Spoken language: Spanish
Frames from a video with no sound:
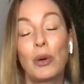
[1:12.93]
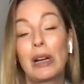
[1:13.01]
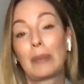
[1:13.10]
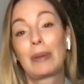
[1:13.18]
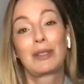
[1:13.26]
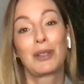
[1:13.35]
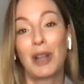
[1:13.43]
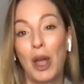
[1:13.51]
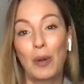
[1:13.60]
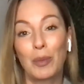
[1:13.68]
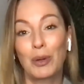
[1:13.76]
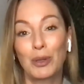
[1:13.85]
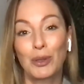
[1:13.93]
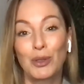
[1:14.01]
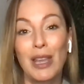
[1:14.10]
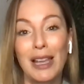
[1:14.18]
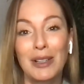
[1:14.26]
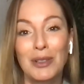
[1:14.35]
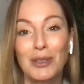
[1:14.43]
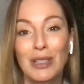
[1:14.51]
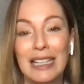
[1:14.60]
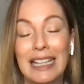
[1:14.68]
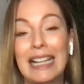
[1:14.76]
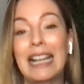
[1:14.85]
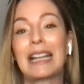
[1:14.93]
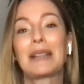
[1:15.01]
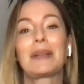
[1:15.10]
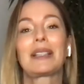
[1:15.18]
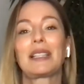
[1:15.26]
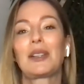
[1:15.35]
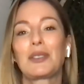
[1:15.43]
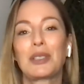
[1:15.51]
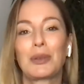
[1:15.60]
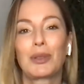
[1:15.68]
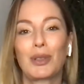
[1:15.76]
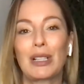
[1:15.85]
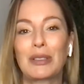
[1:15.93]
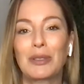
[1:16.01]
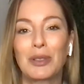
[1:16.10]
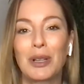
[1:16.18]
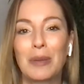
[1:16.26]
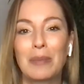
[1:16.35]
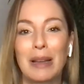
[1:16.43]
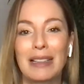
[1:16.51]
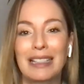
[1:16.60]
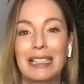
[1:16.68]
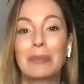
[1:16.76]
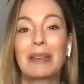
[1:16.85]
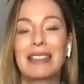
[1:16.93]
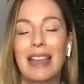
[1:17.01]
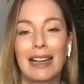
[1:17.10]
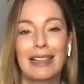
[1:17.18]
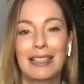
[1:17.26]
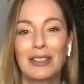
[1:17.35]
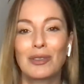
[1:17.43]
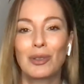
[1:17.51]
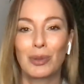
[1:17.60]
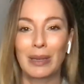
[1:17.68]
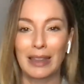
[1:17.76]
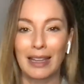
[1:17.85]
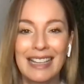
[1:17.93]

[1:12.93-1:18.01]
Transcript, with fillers: un apasionado por los océanos y claramente los tiburones son más que especiales en su vida.